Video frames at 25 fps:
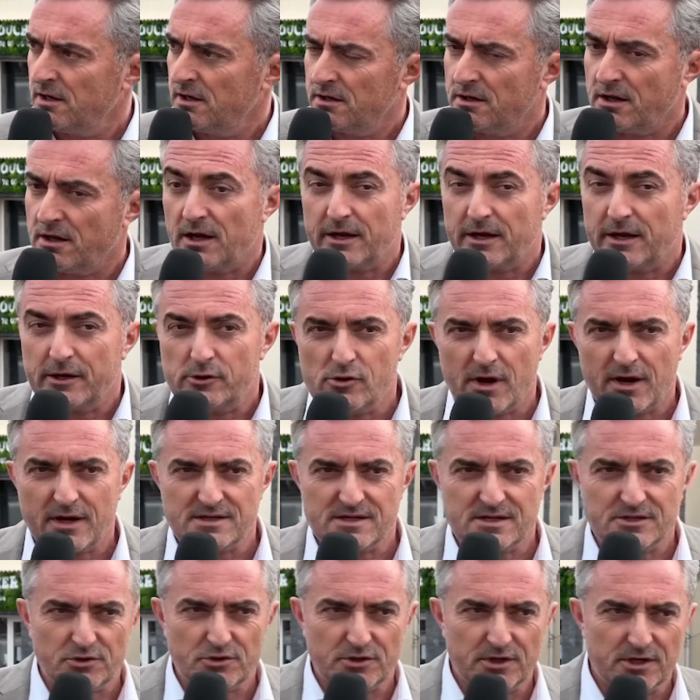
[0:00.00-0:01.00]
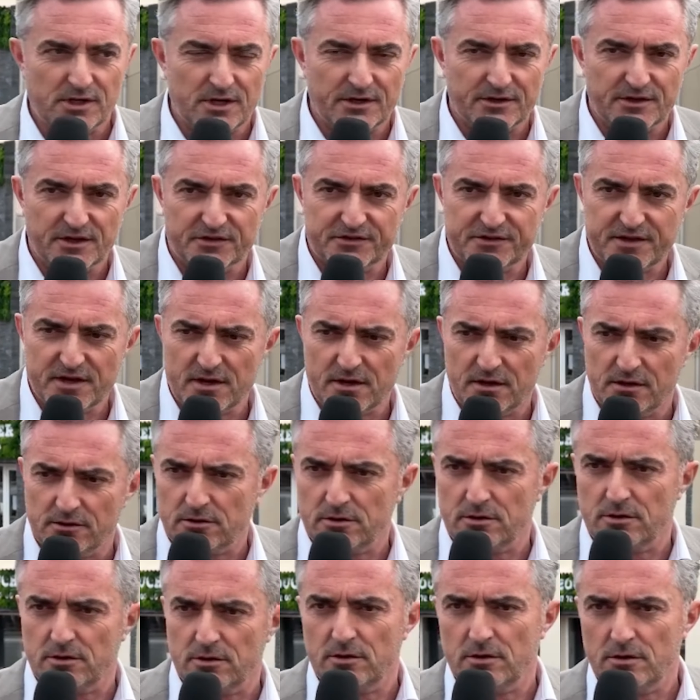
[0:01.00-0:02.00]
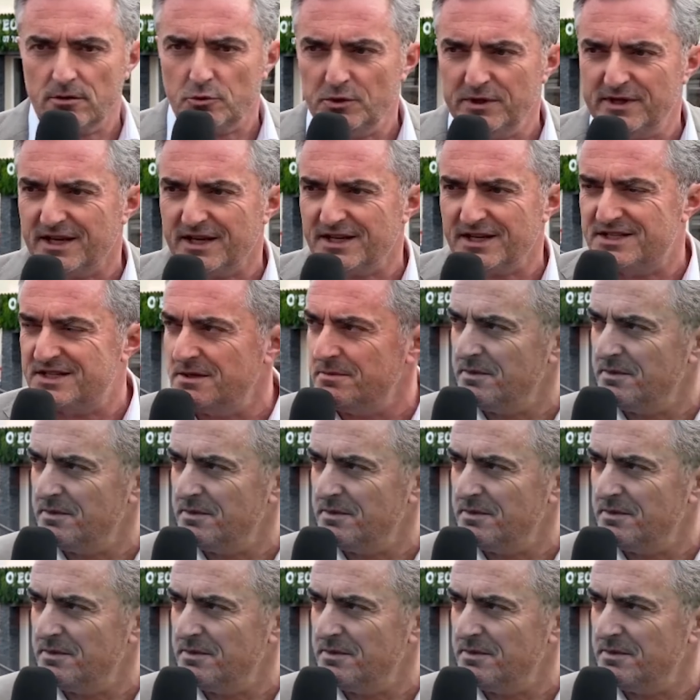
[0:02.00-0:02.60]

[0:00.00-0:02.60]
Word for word: La régularisation des clandestins entre 8 euh, à 10